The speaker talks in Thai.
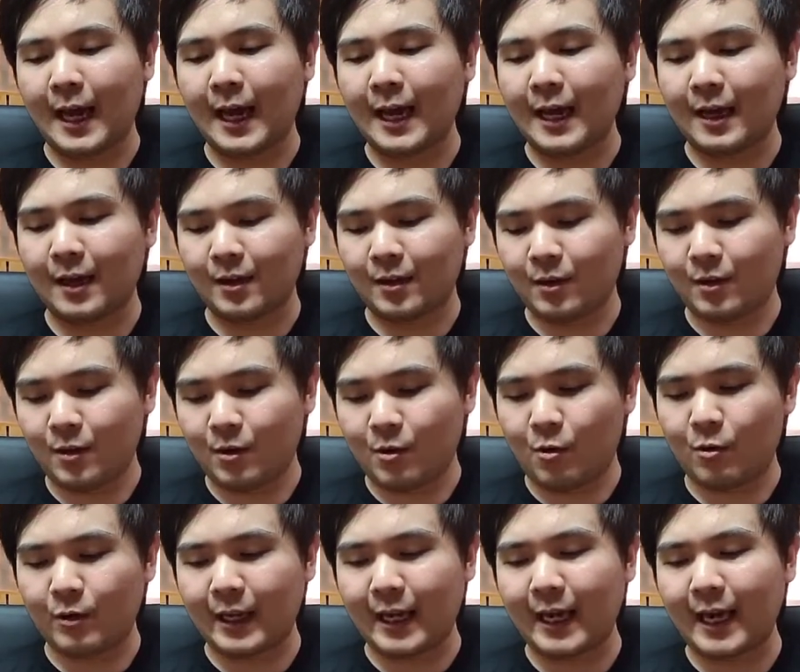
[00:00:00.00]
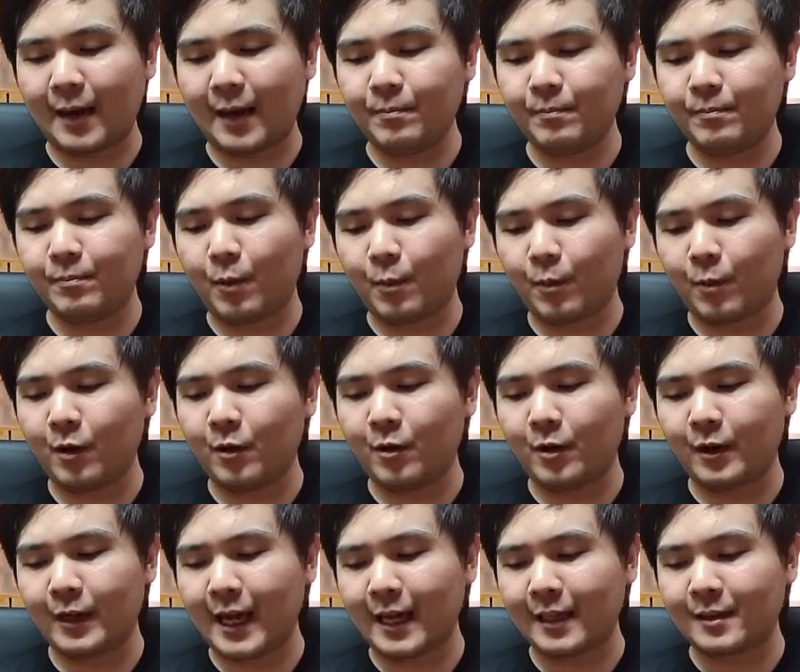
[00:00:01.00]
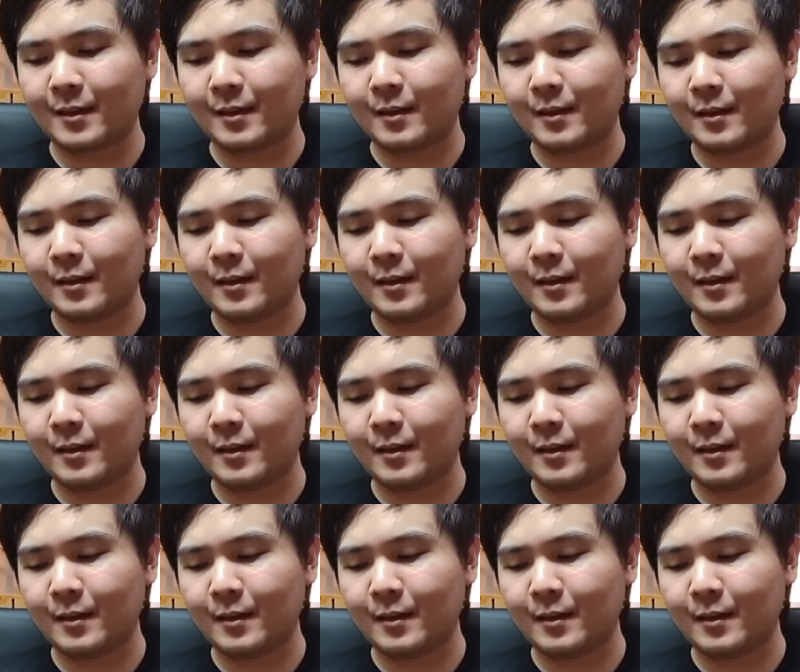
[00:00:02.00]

อ่ะ โอเคครับ ผมก็ขออนุญาต